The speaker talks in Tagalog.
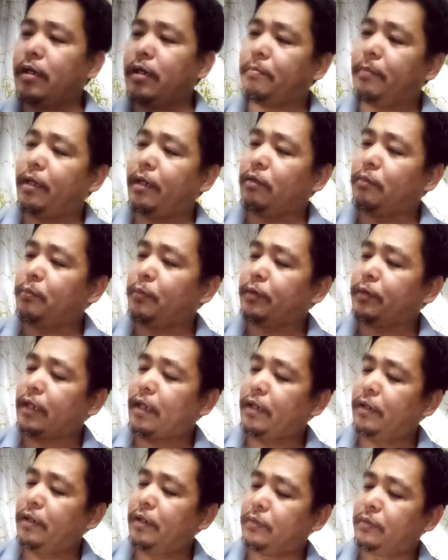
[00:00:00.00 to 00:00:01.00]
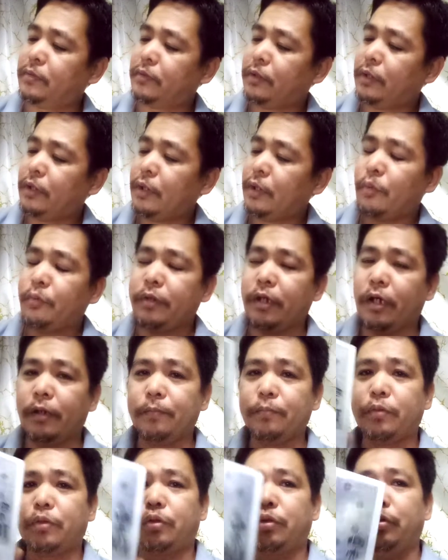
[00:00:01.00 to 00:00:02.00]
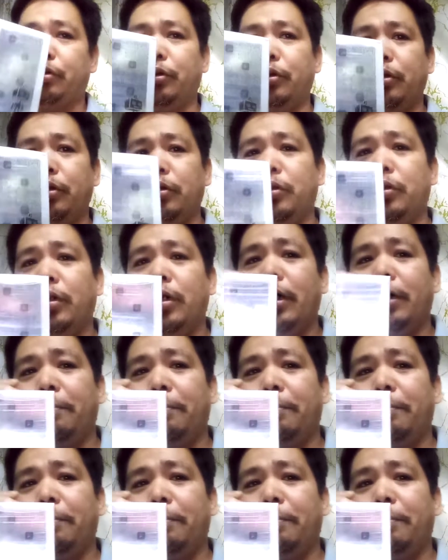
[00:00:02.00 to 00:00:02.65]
meron po tayong we have two